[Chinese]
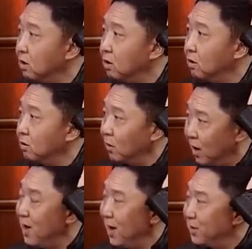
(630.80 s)
烫头
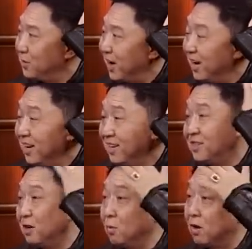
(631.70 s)
啊，对，
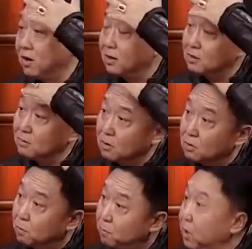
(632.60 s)
你像我这个基本
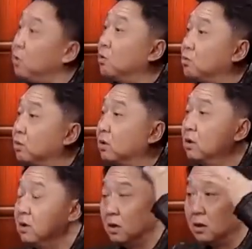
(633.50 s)
上就背过去的，
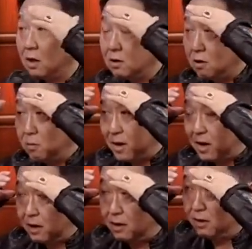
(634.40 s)
他是要
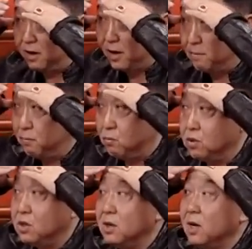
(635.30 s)
把脸
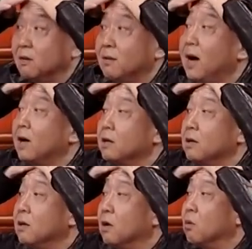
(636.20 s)
部尽量大的
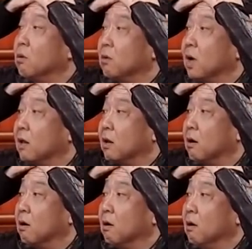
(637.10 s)
让观众看到。